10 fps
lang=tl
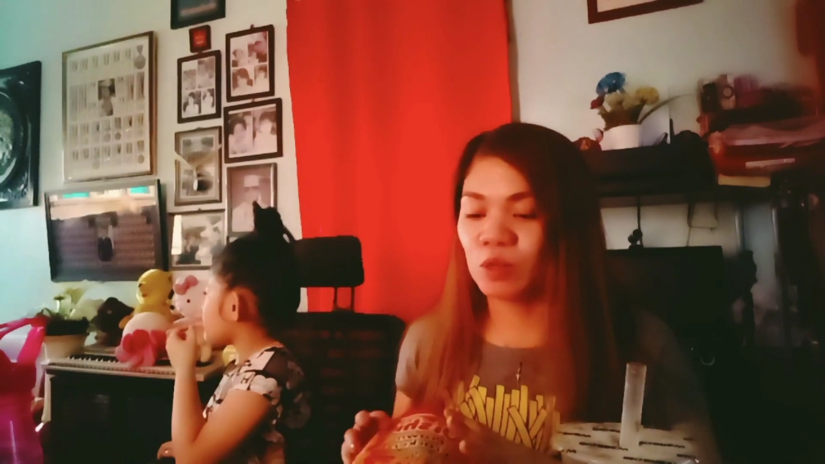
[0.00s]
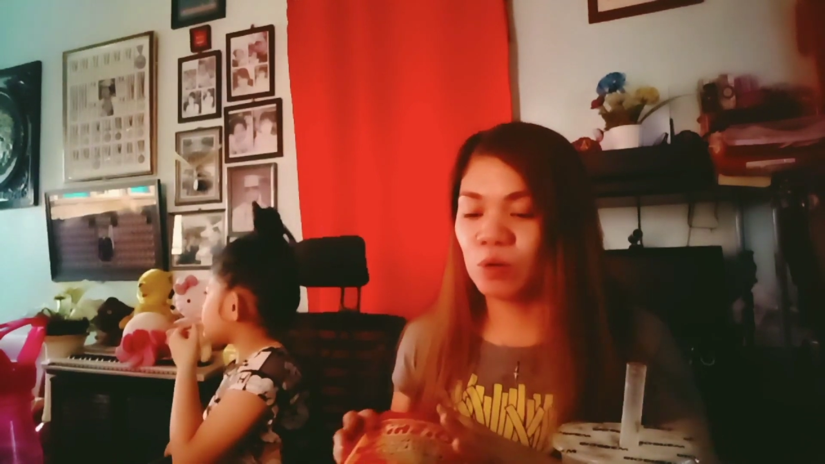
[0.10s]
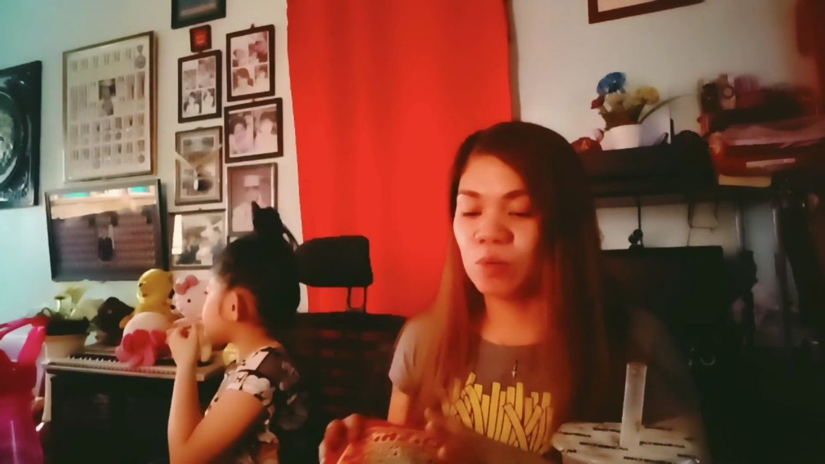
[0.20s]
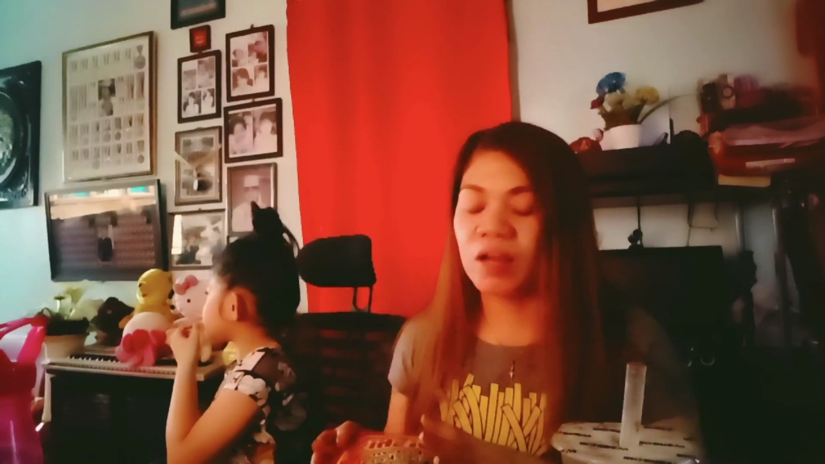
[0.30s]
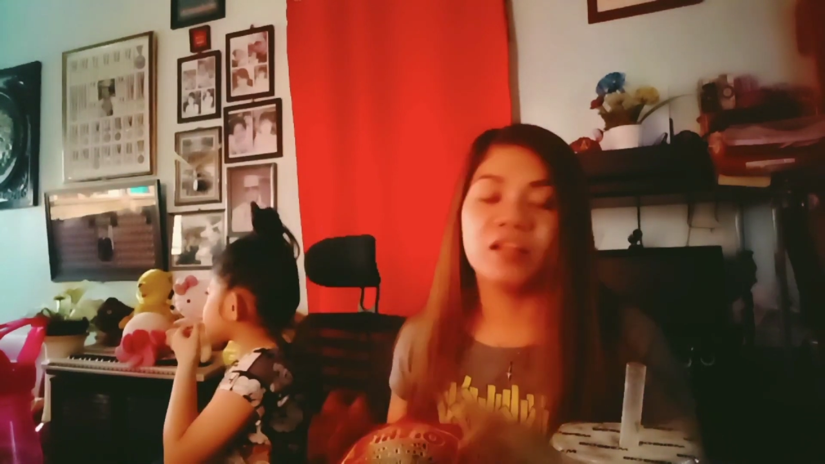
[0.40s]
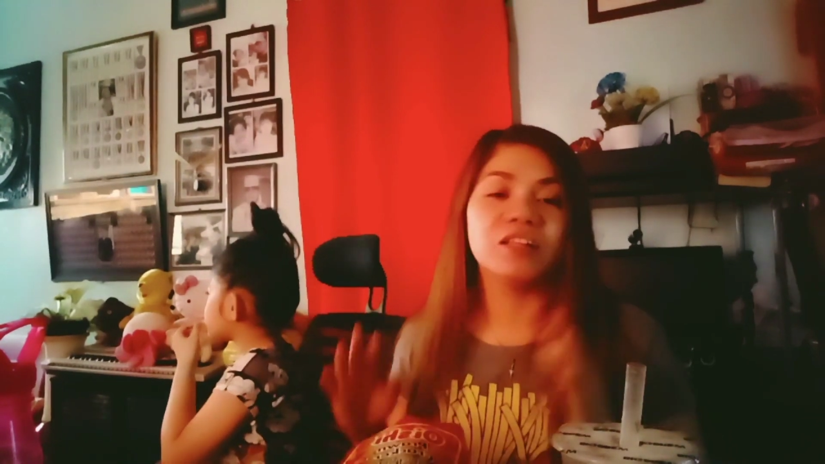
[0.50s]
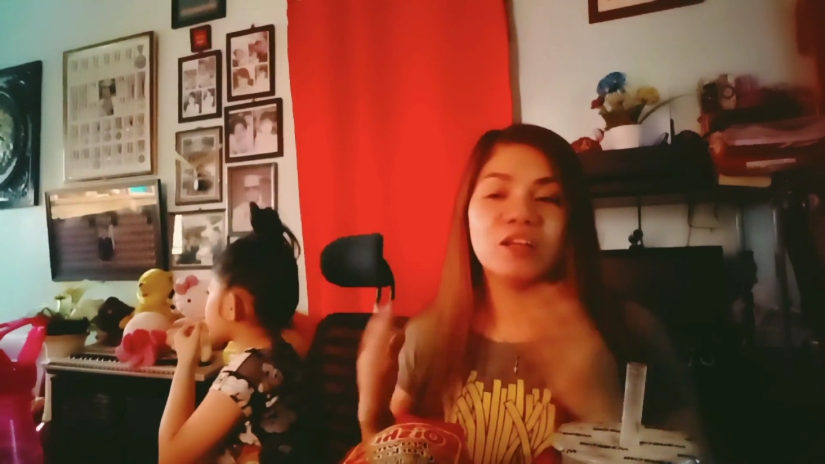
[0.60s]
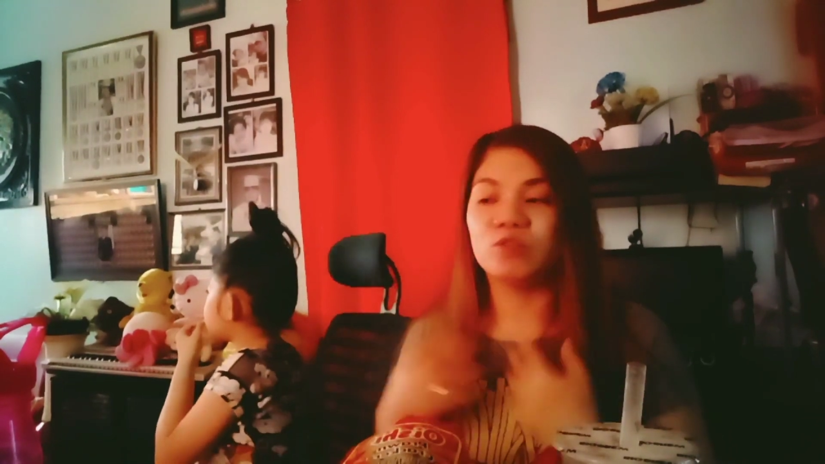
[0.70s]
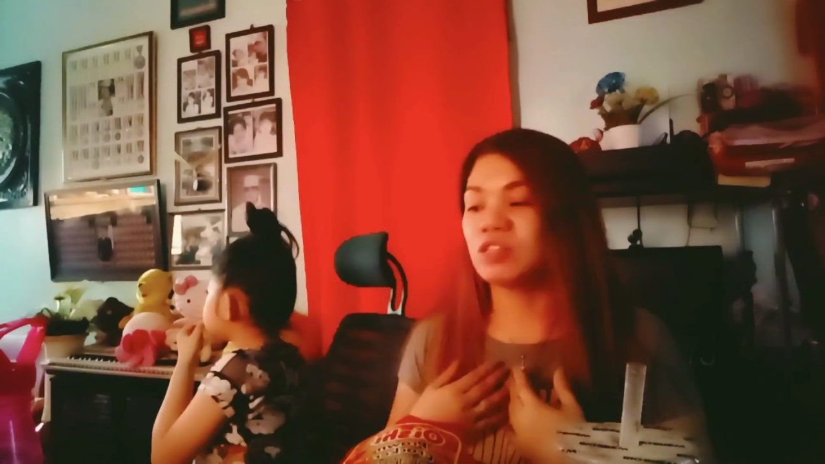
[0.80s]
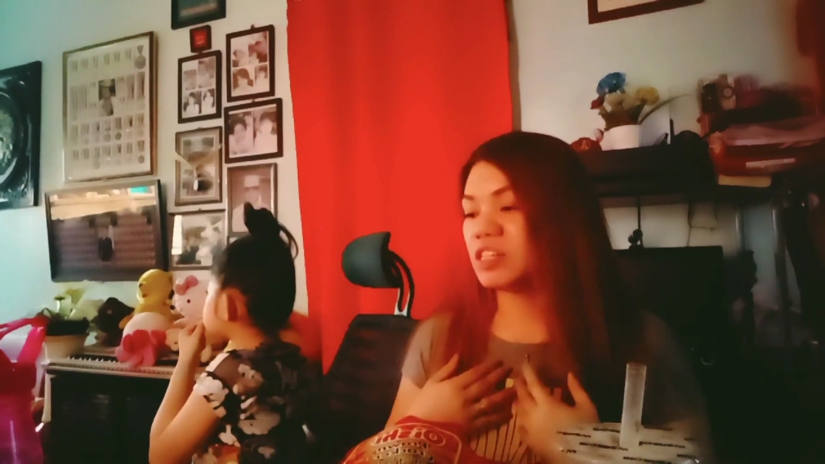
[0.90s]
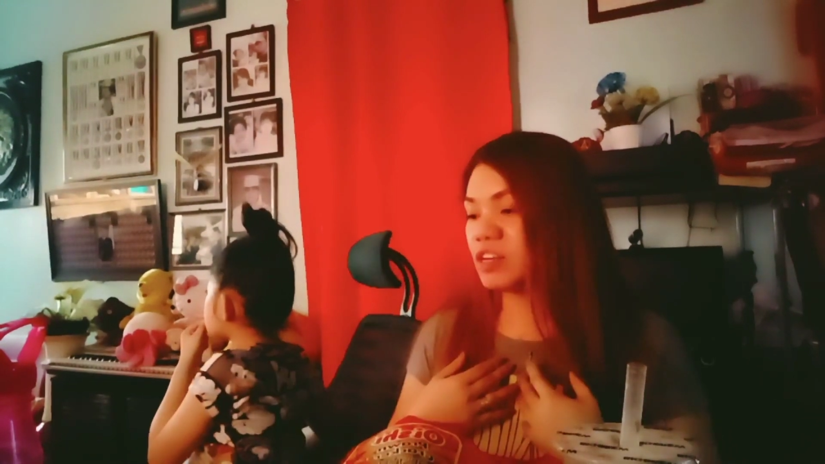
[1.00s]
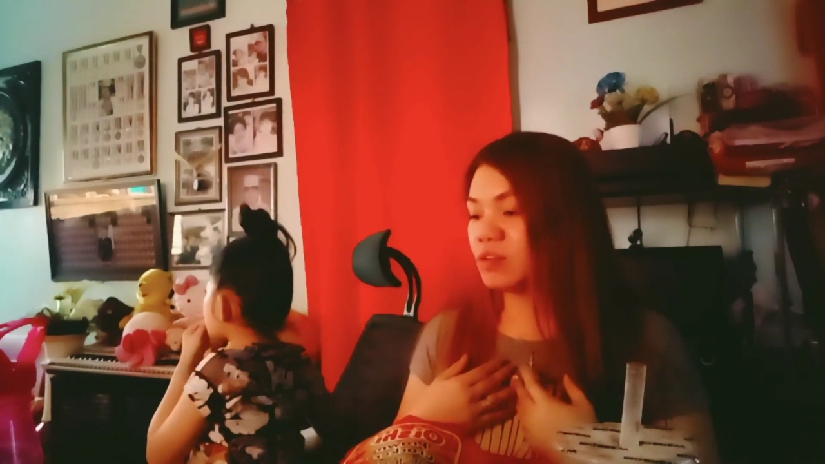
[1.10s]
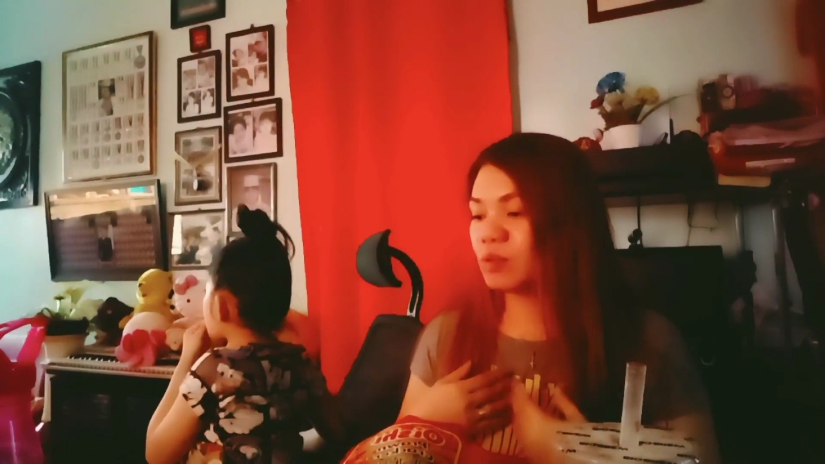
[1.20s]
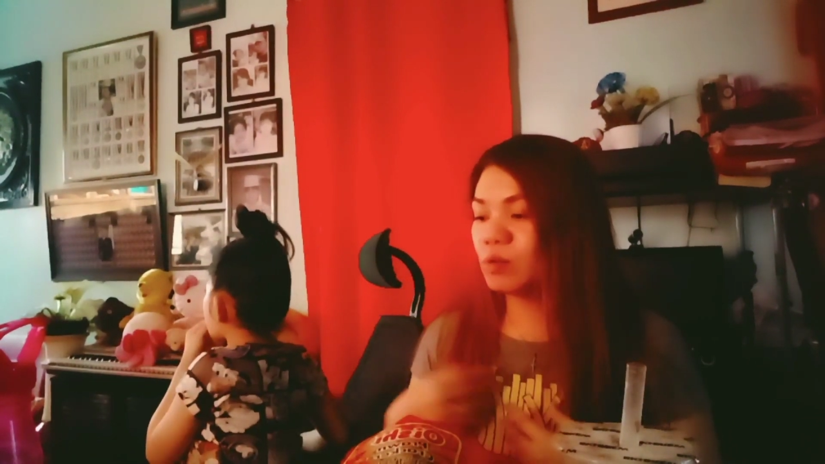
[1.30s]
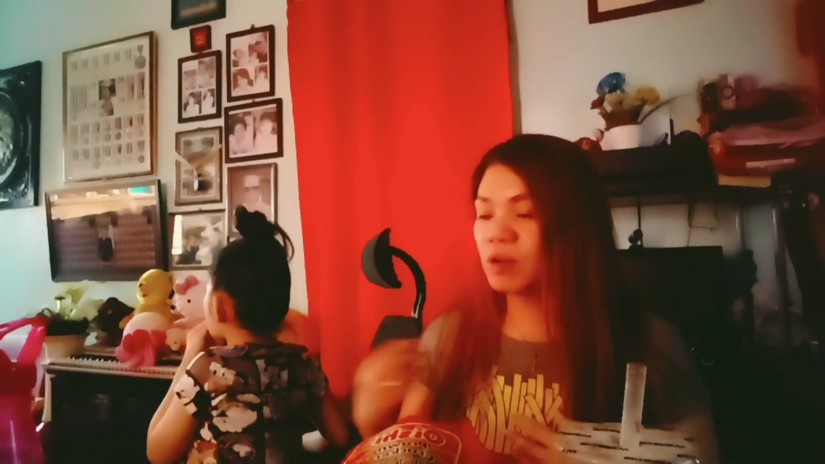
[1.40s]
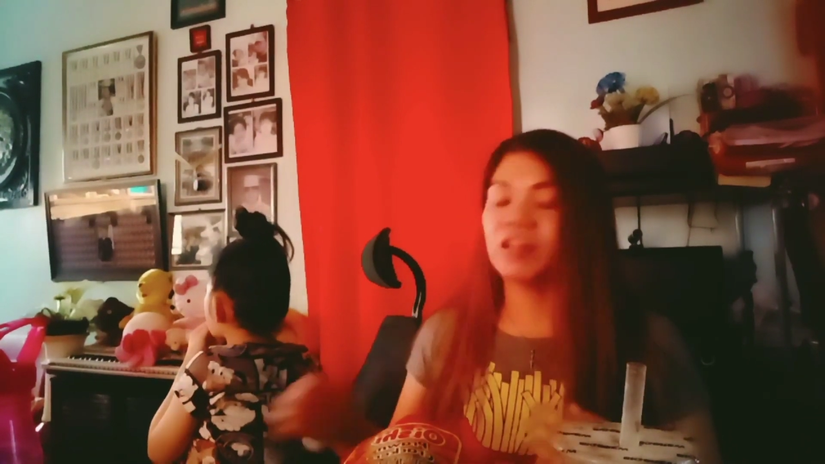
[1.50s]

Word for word: hindi ko siya tinutulungan at